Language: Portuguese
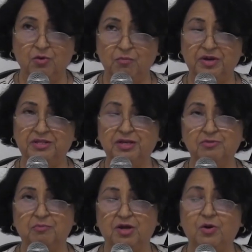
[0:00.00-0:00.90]

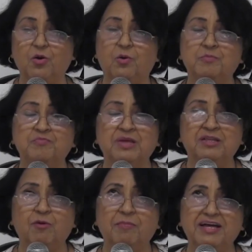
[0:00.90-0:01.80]
compreendendo melhor,
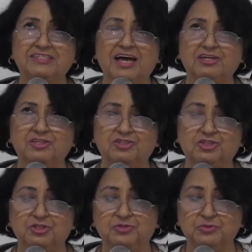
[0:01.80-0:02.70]
tem uma passagem de
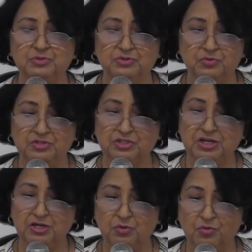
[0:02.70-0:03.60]
Jesus onde que
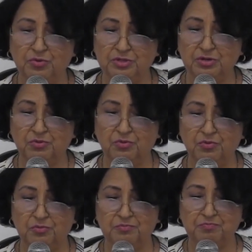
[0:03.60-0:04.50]
ele encontra
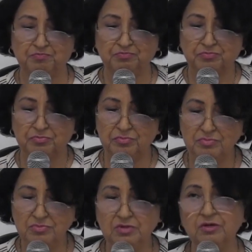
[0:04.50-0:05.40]
com
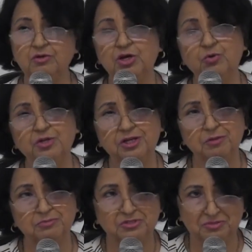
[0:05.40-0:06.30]

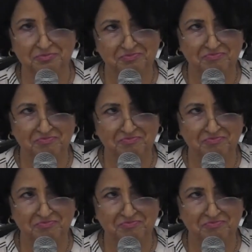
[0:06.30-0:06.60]
Nicodemos.